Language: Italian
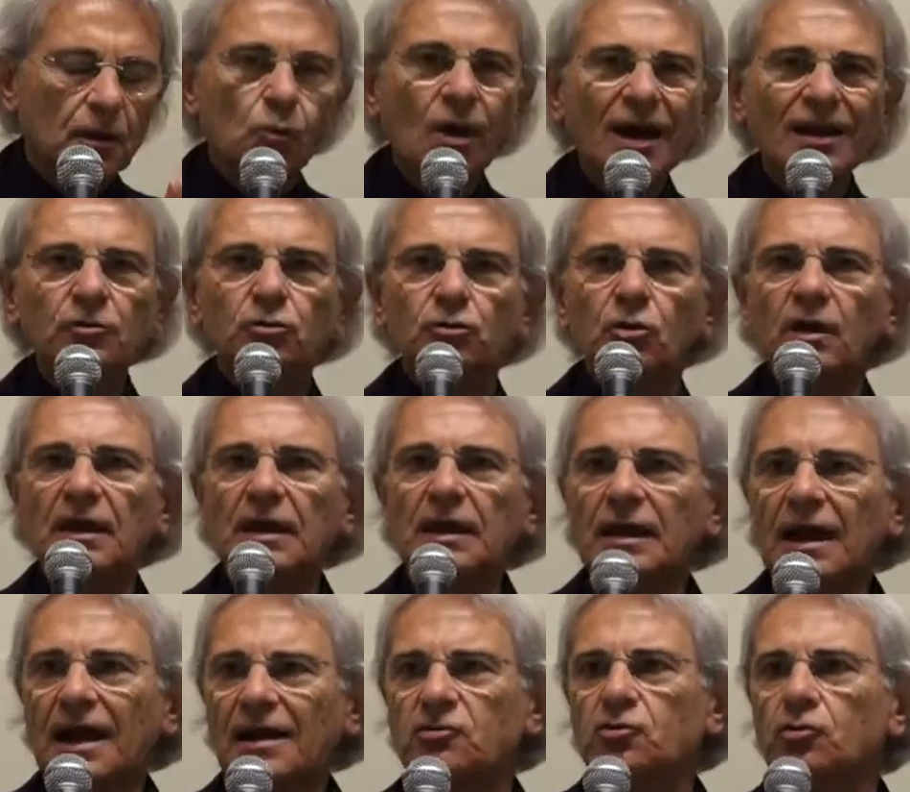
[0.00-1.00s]
di quanto
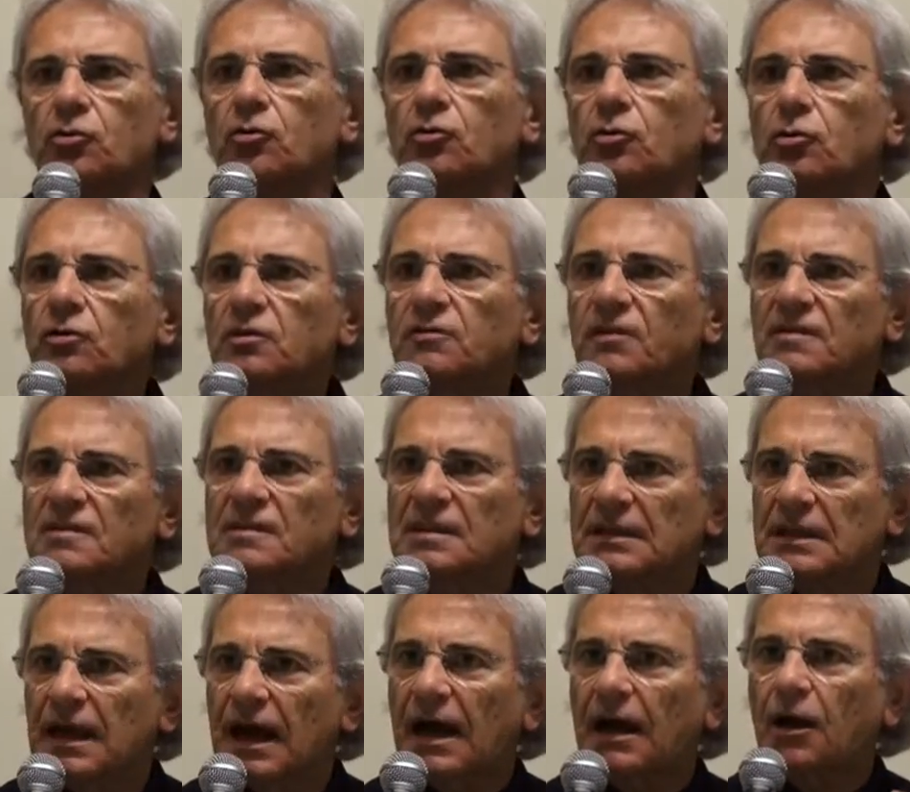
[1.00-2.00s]
incassano le
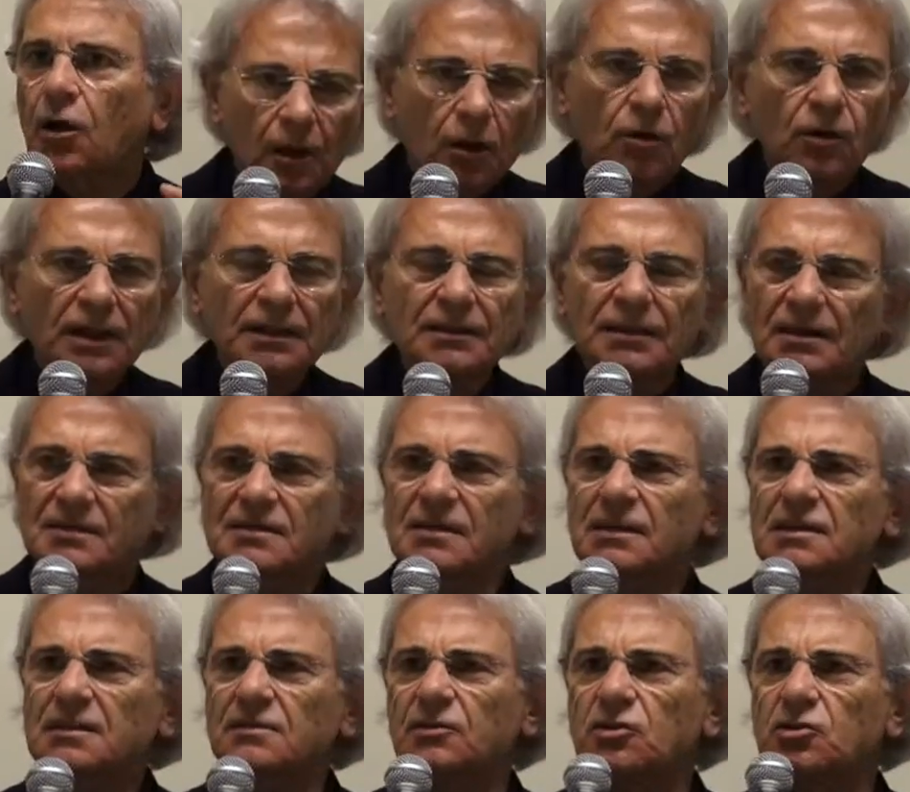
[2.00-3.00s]
università con le tasse
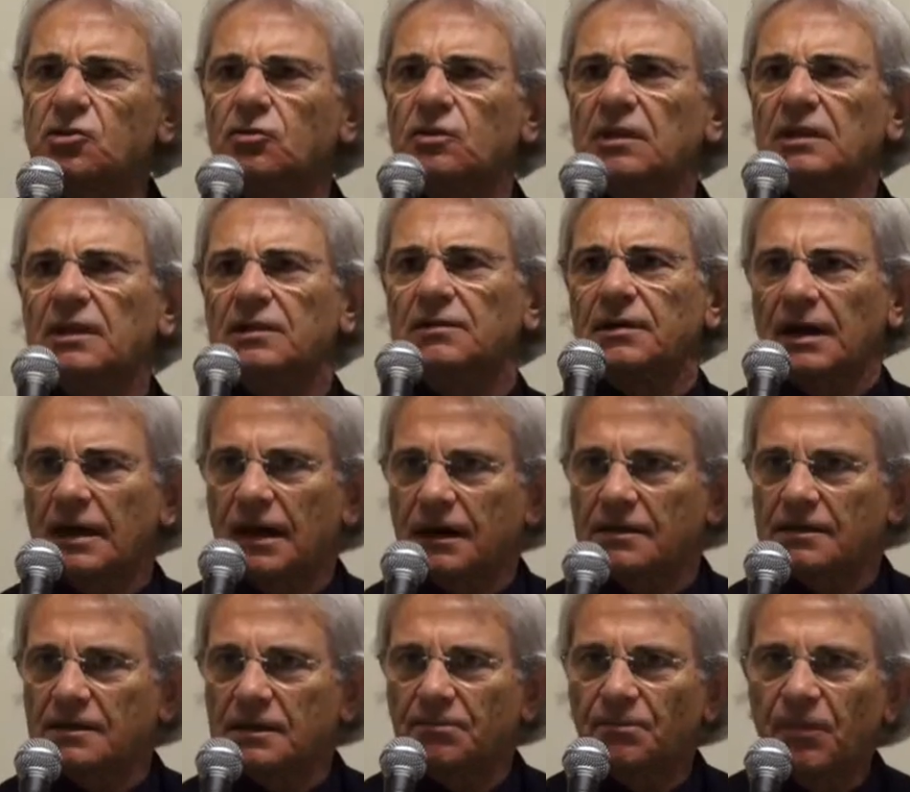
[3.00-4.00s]
di iscrizione dei
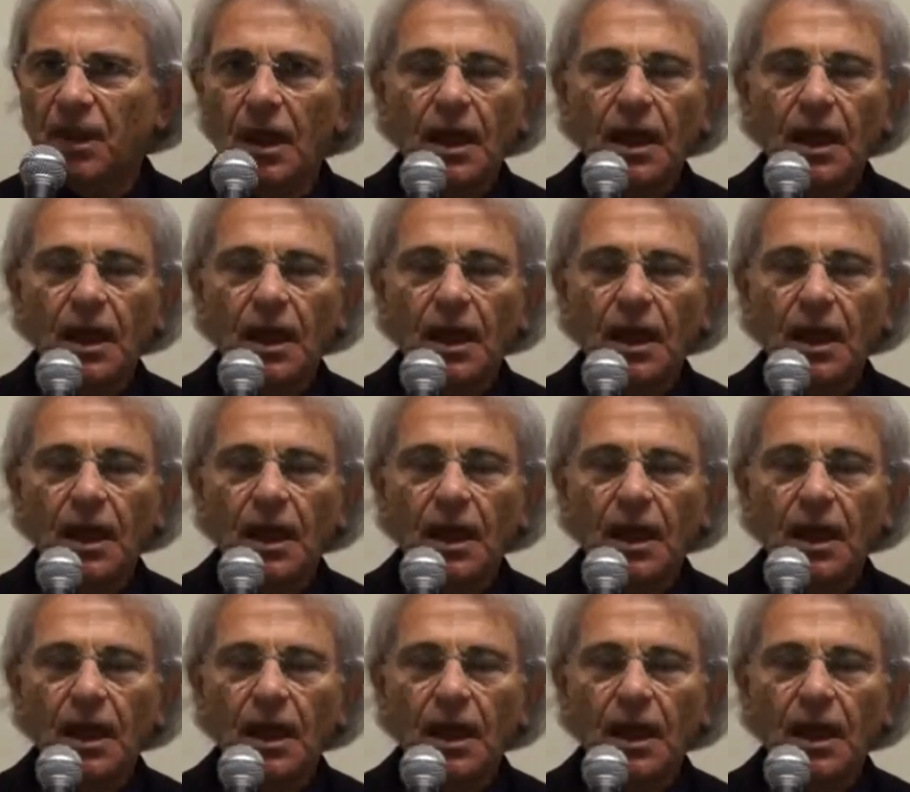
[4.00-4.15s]
ragazzi.